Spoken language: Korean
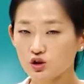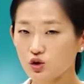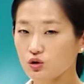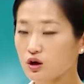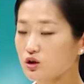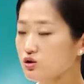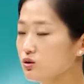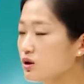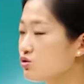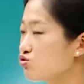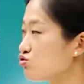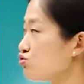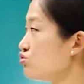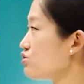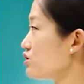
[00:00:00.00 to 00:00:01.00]
청계천의
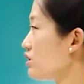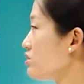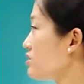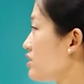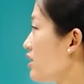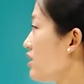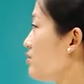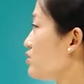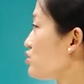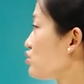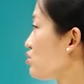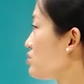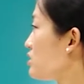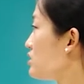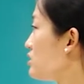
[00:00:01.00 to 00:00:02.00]
준천 사업을
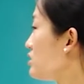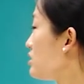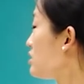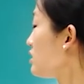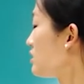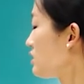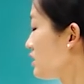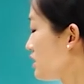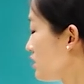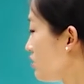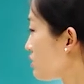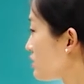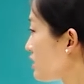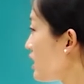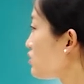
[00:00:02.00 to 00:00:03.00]
좀
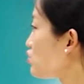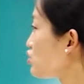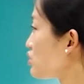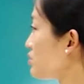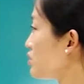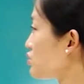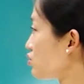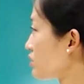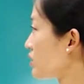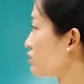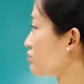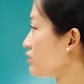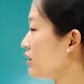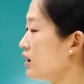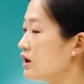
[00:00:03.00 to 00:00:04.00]
기억을 해주시면
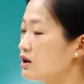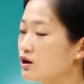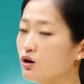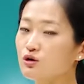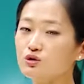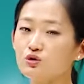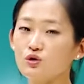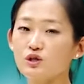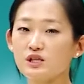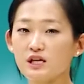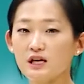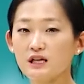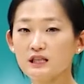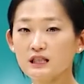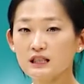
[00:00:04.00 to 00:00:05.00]
좋겠고요. 영조의
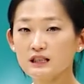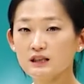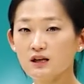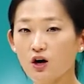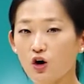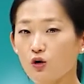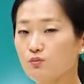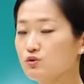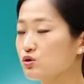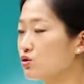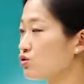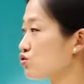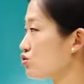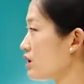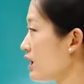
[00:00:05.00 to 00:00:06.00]
제일 큰
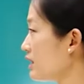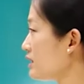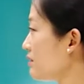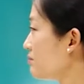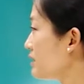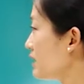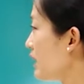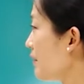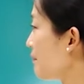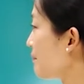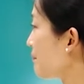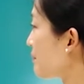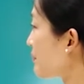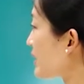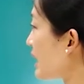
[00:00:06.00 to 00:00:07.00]
업적 중에 하나입니다.
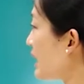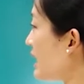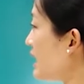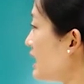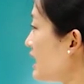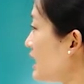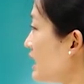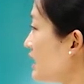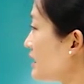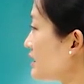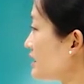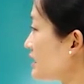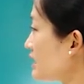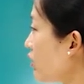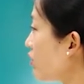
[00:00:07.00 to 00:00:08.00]

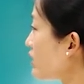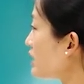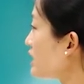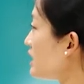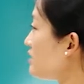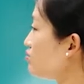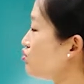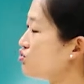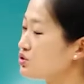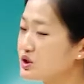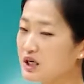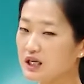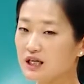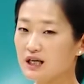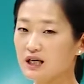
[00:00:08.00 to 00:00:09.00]
여기 이
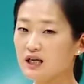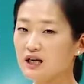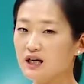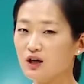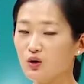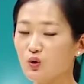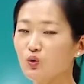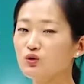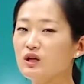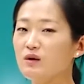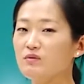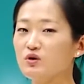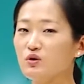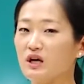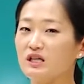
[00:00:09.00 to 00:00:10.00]
문제가
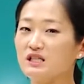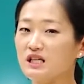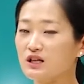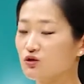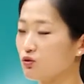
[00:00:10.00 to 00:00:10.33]
오답이 굉장히